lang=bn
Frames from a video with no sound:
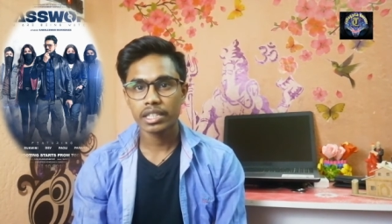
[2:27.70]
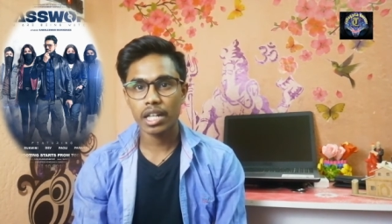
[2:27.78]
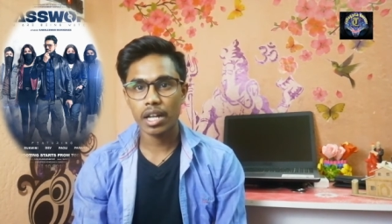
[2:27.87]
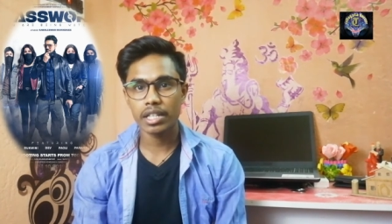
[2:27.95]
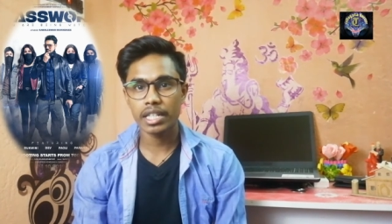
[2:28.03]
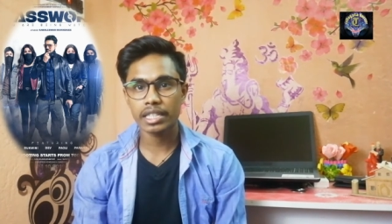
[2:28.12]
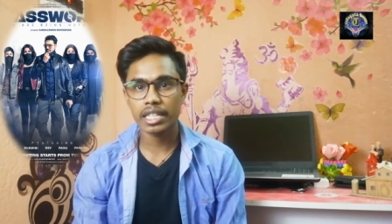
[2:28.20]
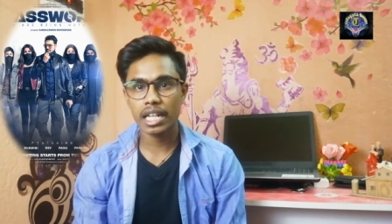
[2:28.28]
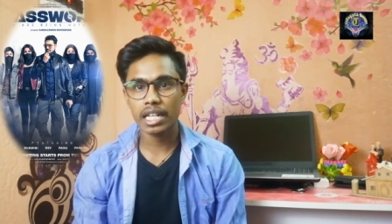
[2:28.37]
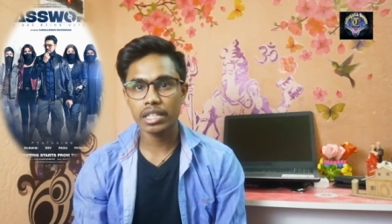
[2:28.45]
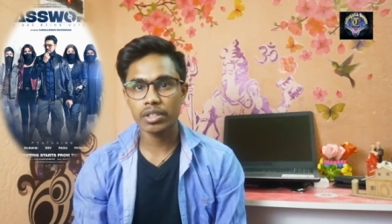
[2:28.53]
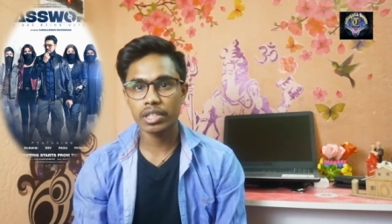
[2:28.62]
তা
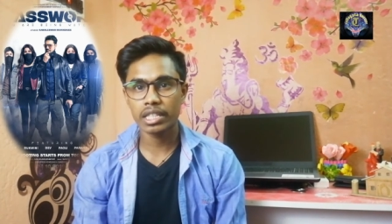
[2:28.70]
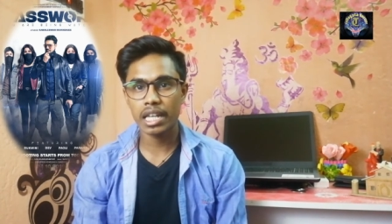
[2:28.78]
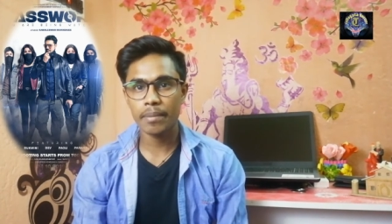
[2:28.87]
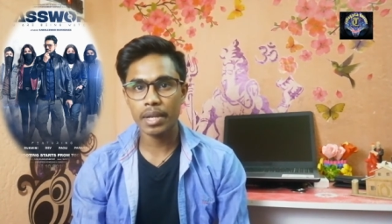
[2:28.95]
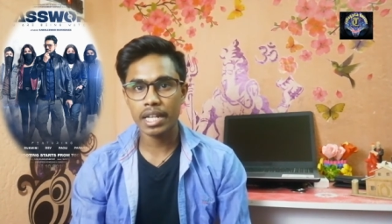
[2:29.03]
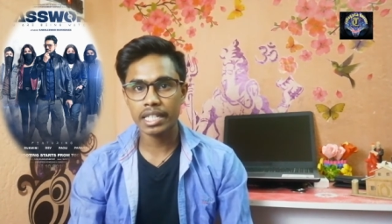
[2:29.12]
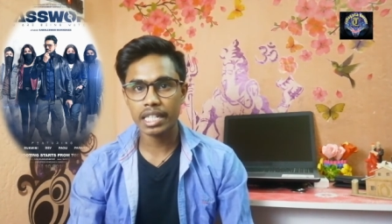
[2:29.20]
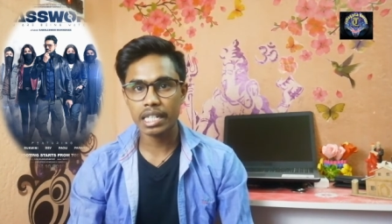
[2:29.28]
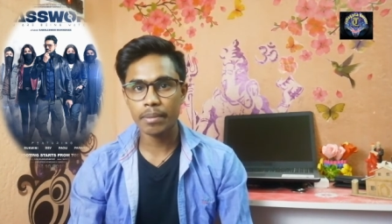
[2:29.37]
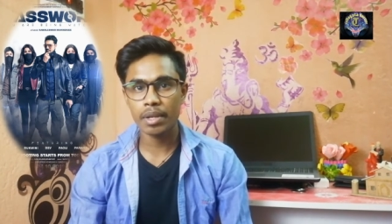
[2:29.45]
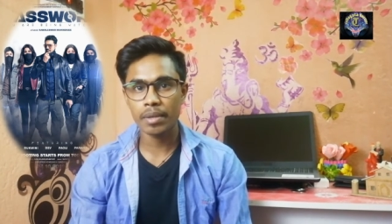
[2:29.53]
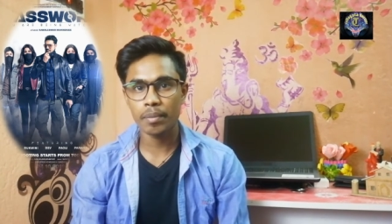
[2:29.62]
এছাড়া কিন্তু দেব
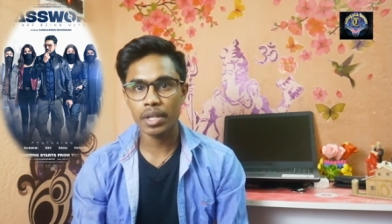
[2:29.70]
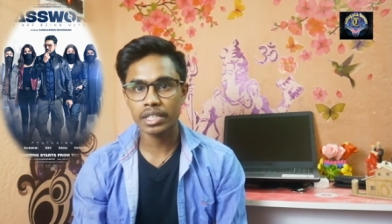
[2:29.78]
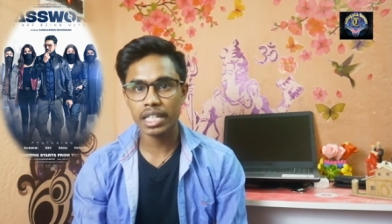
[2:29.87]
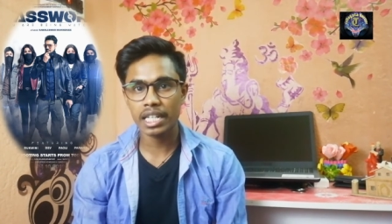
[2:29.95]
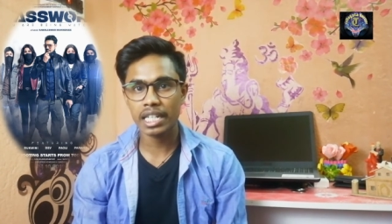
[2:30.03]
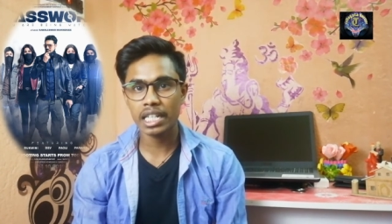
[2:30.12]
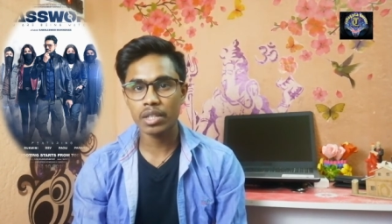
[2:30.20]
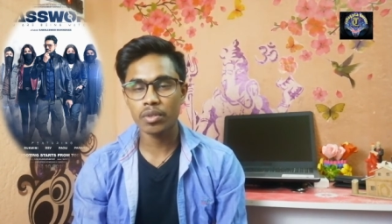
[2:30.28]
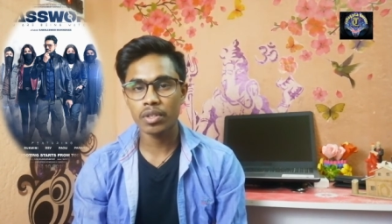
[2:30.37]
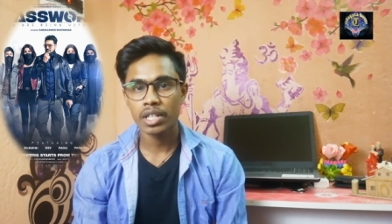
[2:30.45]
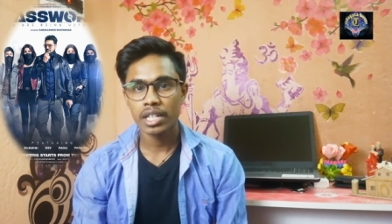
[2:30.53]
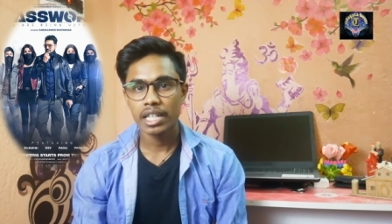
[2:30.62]
এন্টারটেনমেন্ট ভেঞ্চার কিন্তু
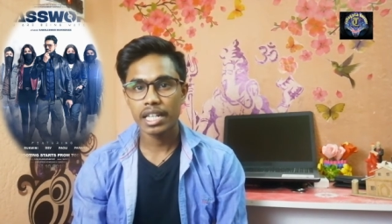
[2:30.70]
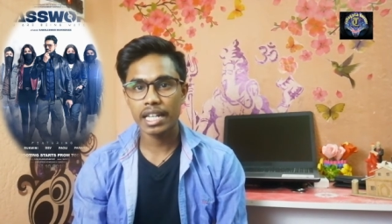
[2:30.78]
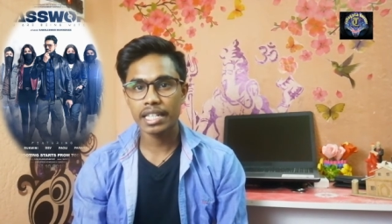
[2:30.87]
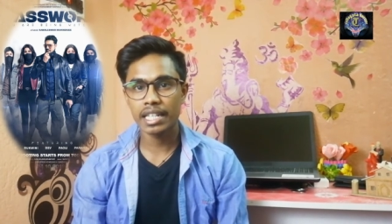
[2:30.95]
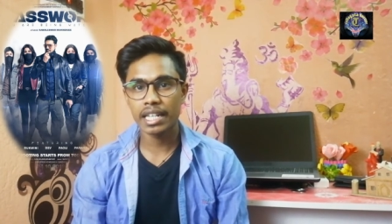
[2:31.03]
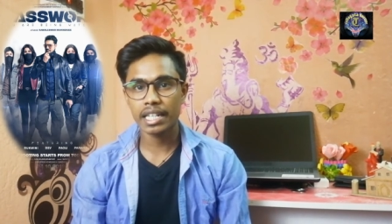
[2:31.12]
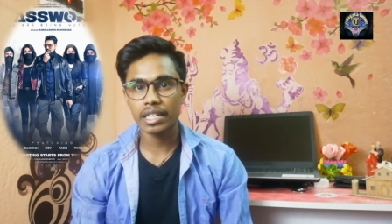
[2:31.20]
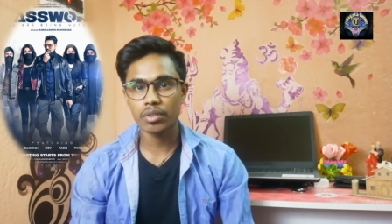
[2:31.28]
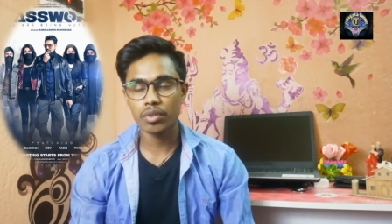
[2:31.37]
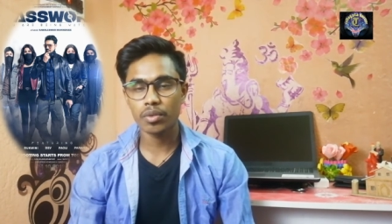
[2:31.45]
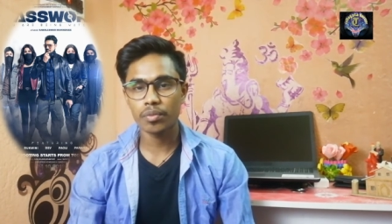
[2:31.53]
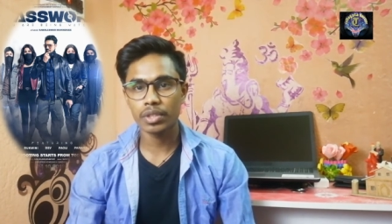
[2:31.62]
এই নিয়ে
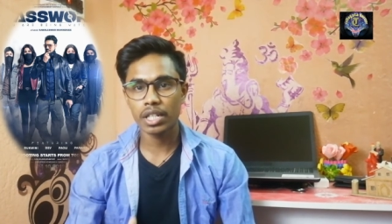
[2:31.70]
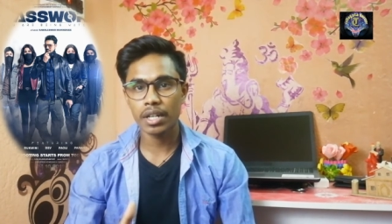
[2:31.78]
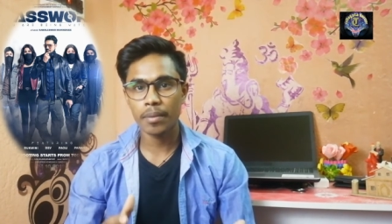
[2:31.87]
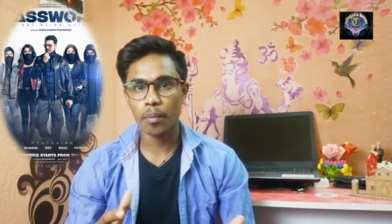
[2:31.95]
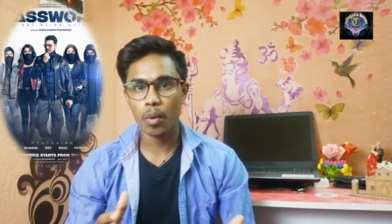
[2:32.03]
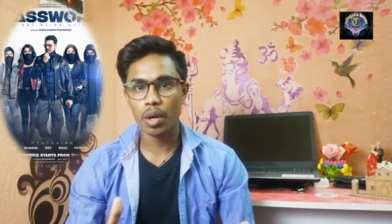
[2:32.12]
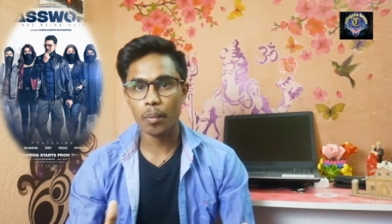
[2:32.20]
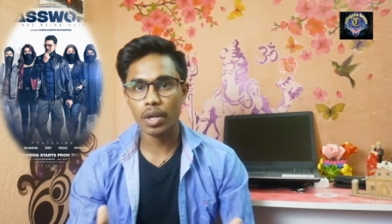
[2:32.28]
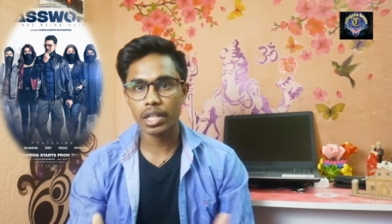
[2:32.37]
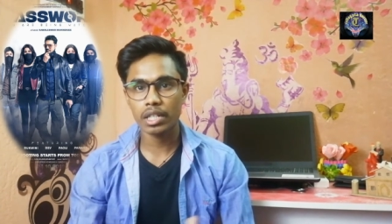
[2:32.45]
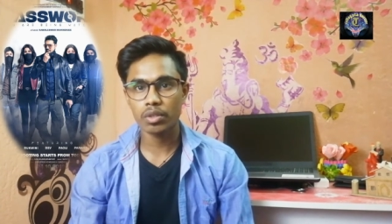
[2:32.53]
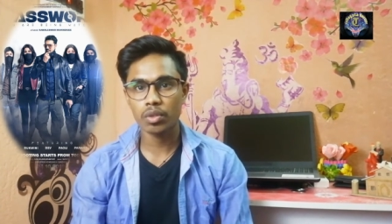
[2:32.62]
কিন্তু পরপর
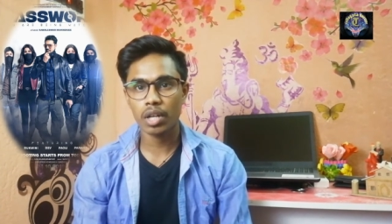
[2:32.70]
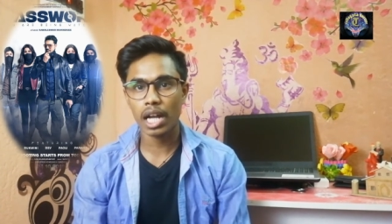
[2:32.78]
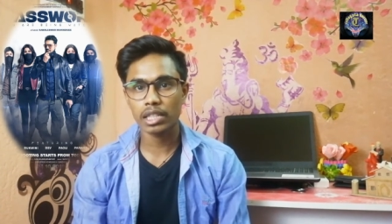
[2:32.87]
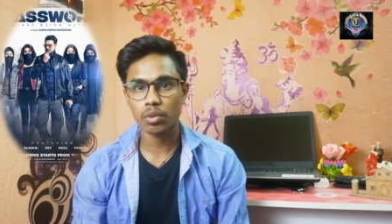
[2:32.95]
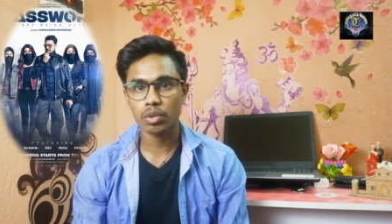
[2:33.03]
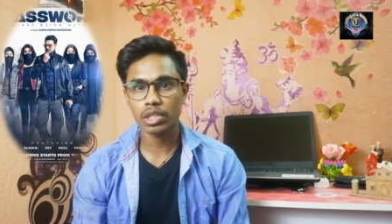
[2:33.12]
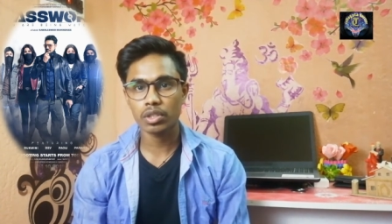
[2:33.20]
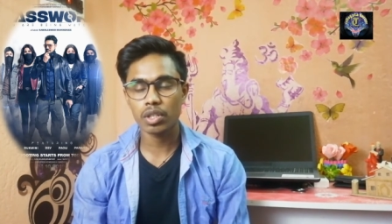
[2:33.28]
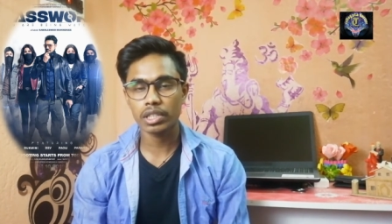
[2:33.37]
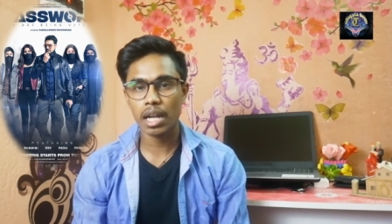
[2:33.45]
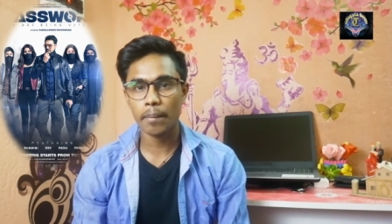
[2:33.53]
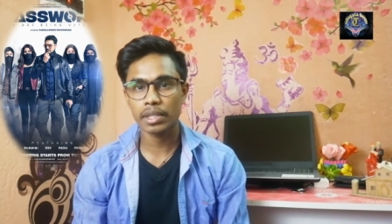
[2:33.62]
কিন্তু কাজ করতে
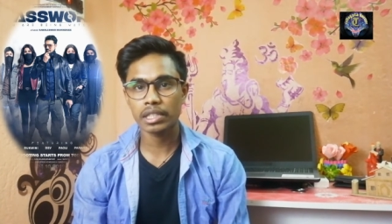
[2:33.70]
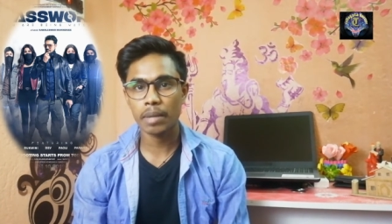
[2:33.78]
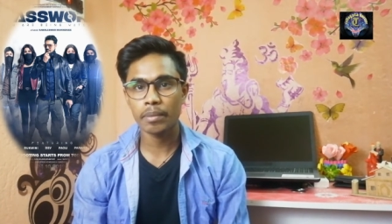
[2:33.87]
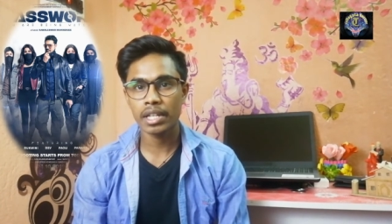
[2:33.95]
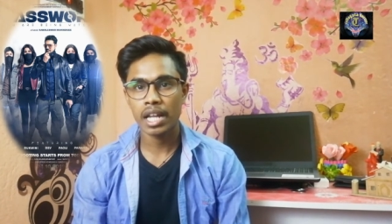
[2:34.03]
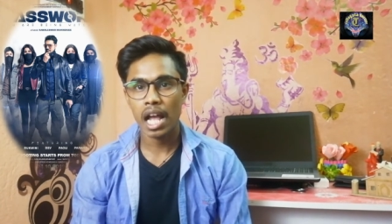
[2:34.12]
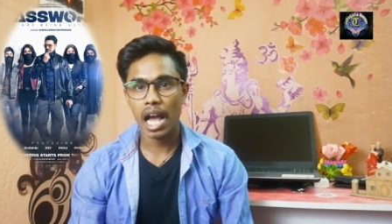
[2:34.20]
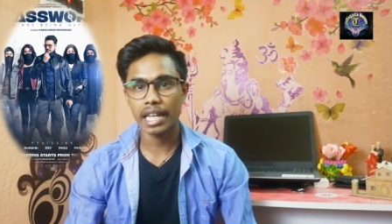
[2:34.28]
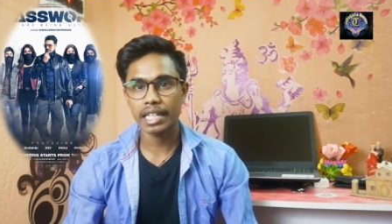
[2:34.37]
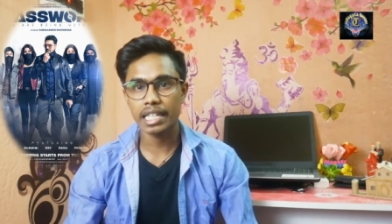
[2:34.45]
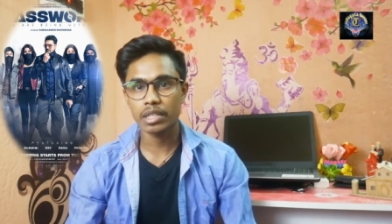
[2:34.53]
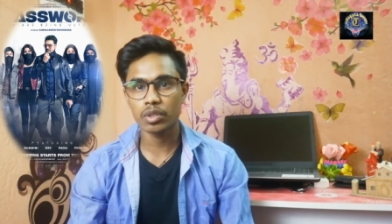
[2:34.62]
চলেছে আমাদের সামনে আর
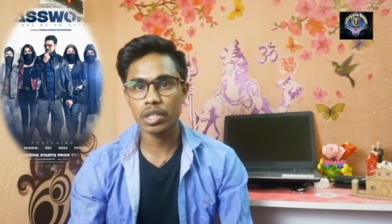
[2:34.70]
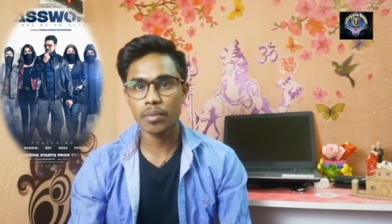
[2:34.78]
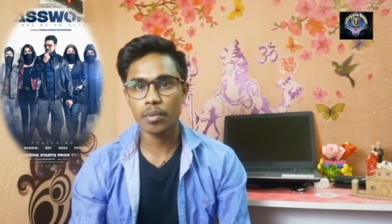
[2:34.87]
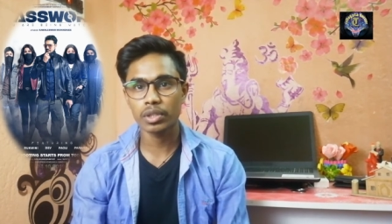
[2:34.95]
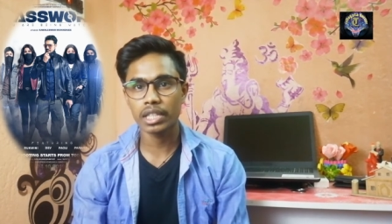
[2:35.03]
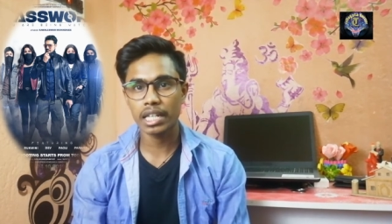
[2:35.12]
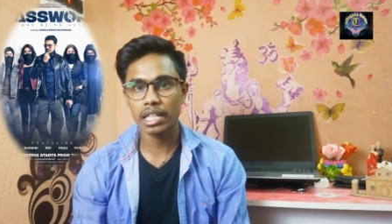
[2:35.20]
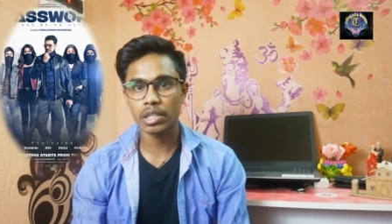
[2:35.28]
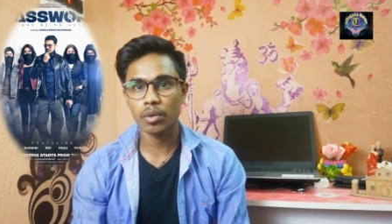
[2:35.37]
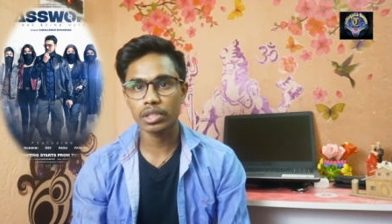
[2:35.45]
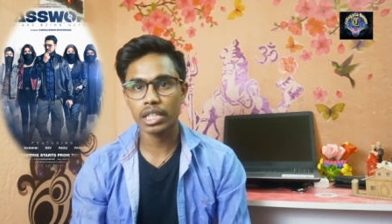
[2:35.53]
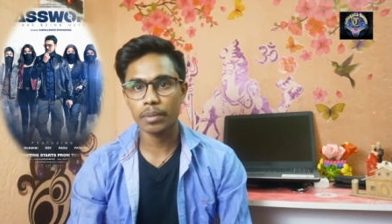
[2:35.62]
কিছুদিন মধ্যে কিন্তু
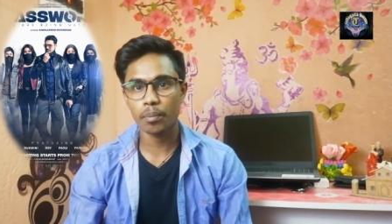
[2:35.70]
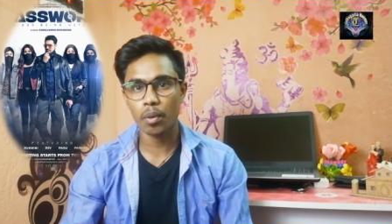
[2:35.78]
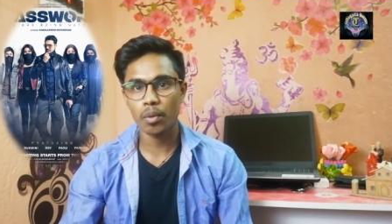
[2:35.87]
অর্থাৎ